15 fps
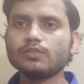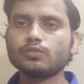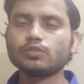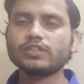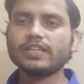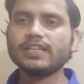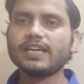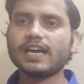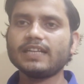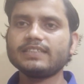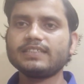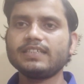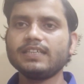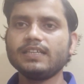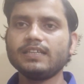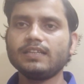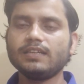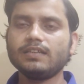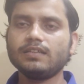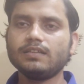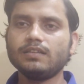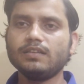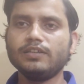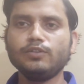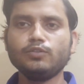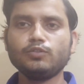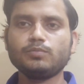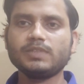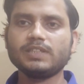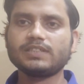तो चलिए आज की
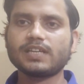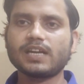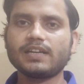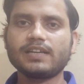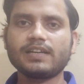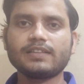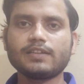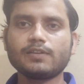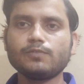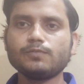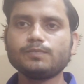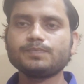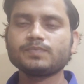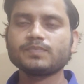न्यूज में स्टार्ट करता हूँ